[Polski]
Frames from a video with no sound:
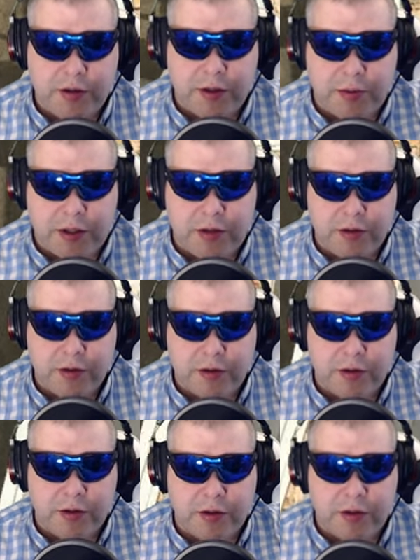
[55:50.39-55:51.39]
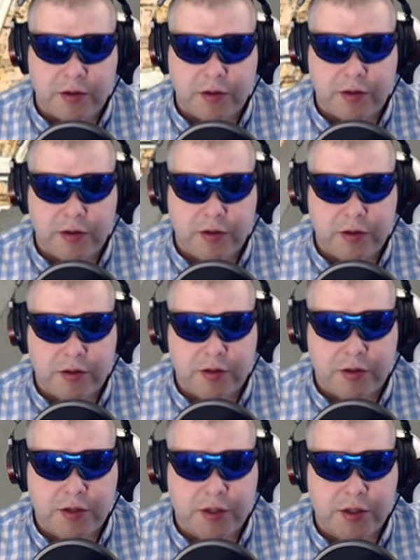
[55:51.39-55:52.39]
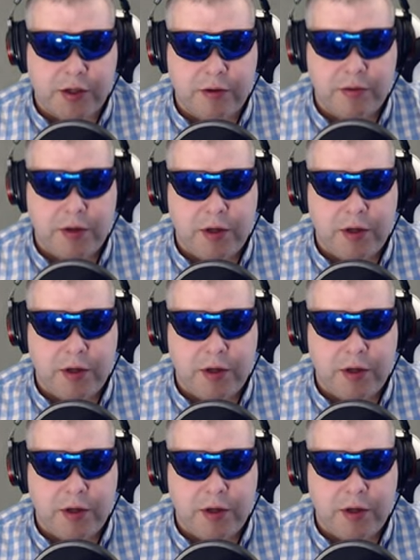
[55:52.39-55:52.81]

Dobra, oj, oj, oj, oj, oj, oj, troszeczkę